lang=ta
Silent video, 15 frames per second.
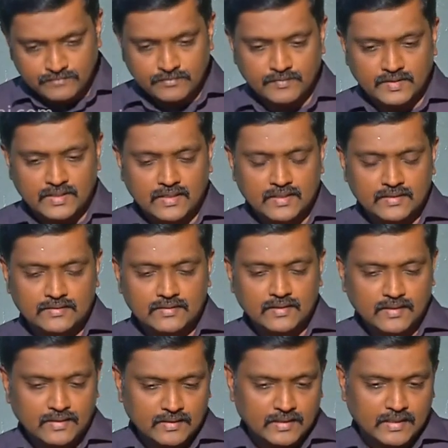
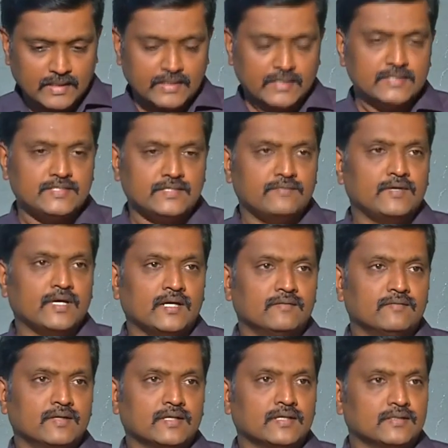விவகாரத்துல கலைஞர் டிவி
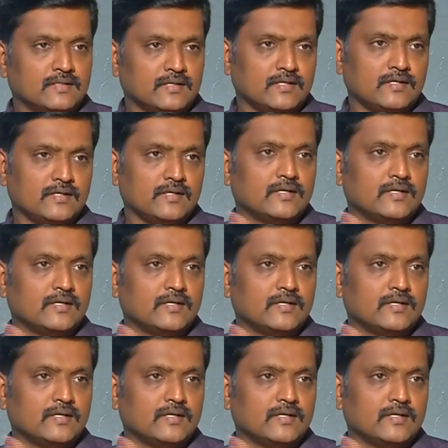அலுவலகத்துல